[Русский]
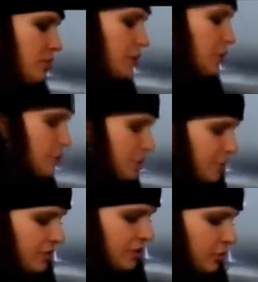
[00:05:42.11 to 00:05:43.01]

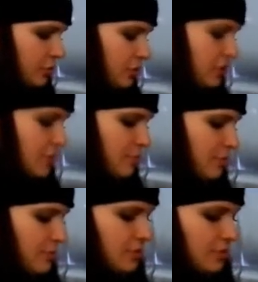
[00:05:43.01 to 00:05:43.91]
переходим ко второму
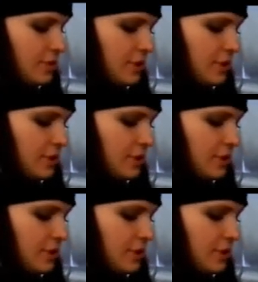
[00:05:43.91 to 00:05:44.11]
этапу.